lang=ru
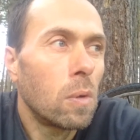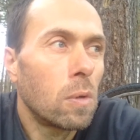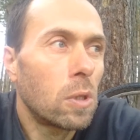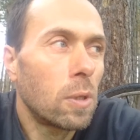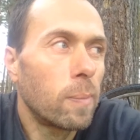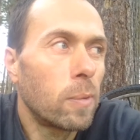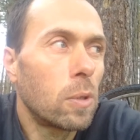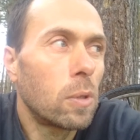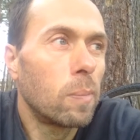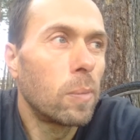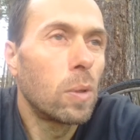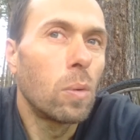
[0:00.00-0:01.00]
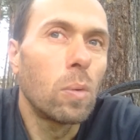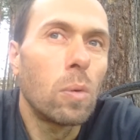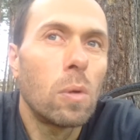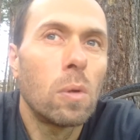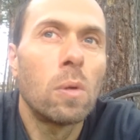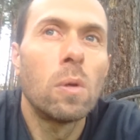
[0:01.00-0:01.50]
70 минут.
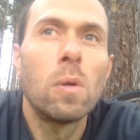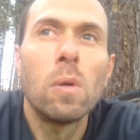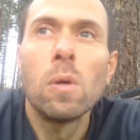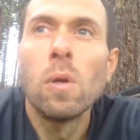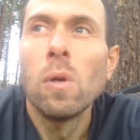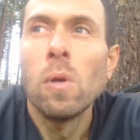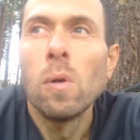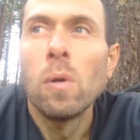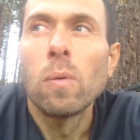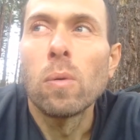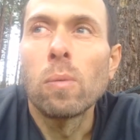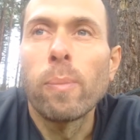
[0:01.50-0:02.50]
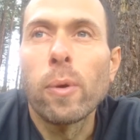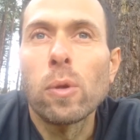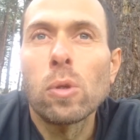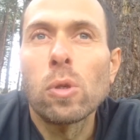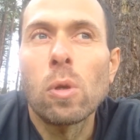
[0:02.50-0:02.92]
Вот просто,